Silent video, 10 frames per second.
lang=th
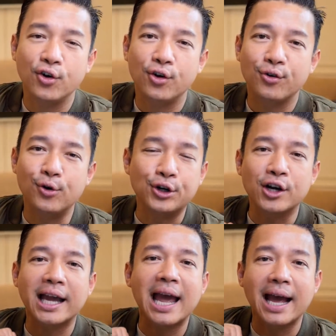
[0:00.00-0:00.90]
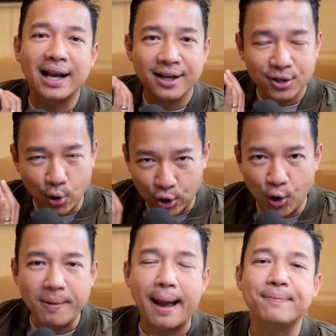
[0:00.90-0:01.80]
คุณก็แค่กดล
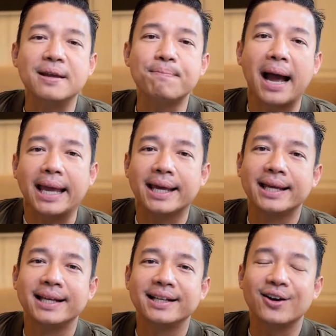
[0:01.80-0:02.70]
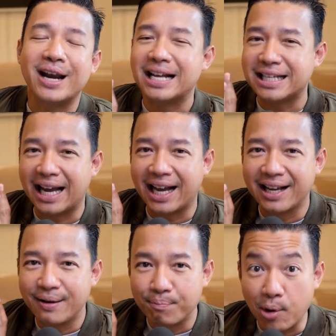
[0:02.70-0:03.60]
บแอปนี้ไปก็น่าจะ
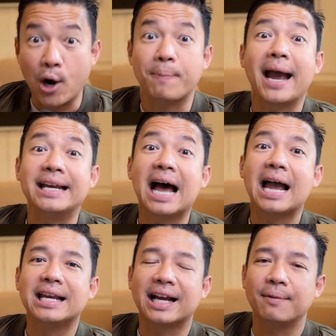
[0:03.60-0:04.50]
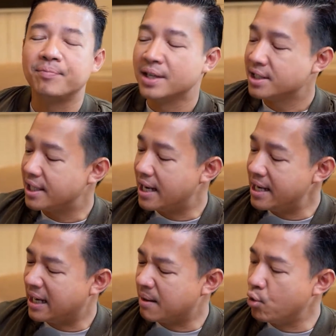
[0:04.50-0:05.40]
ปลอดภัยได้นะครับฉะนั้น
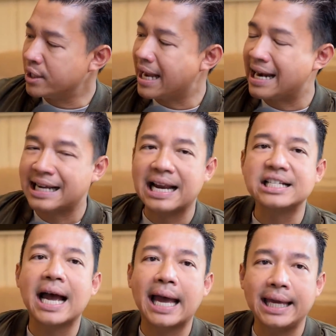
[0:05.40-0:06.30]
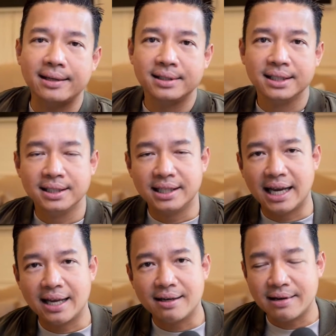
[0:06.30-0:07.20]
เนี่ยกระบวนการใช้
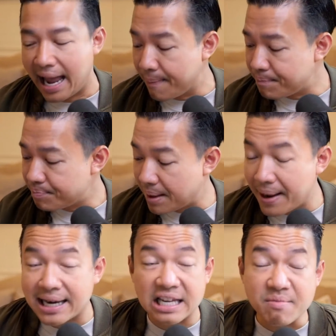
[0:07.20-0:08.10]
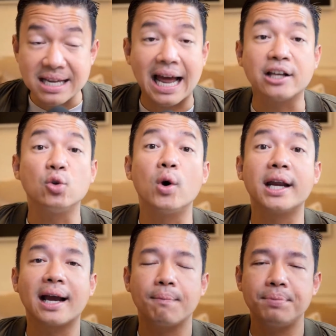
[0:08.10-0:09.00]
นะแอปประเภทนี้มีหลายตัว
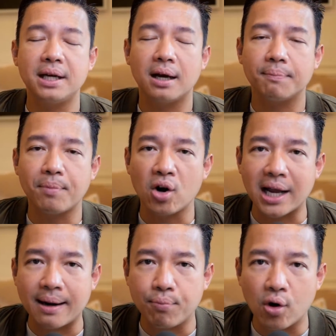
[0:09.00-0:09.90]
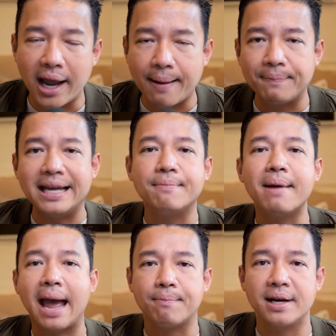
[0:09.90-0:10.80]
นะครับเพื่อป้องกันพวกแอปเรียนแบ
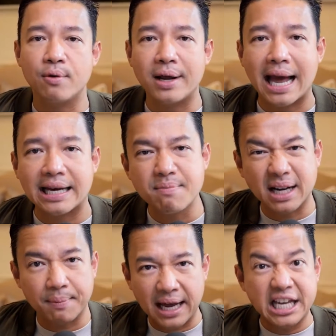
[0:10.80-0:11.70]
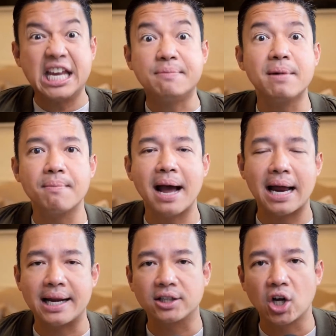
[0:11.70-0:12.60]
บในเวลาที่มันกำลังฮิตมากๆ
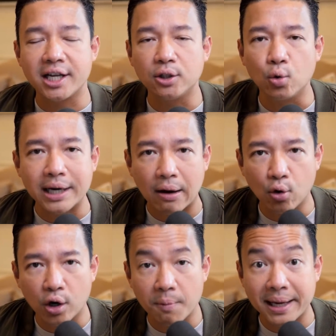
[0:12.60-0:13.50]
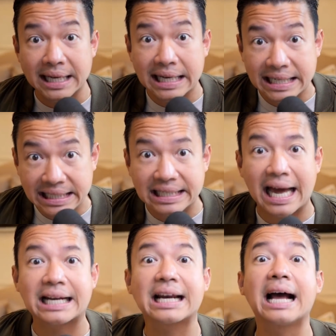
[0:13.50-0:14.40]
เนี่ยตอนนี้ถูกดาวน์โหลดกันไปเกิน1
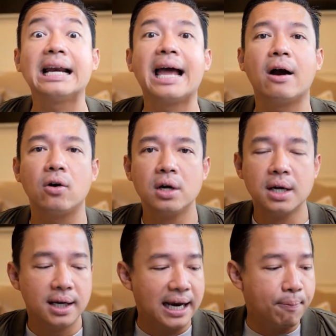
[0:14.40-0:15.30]
ล้านครั้งแล้วและผ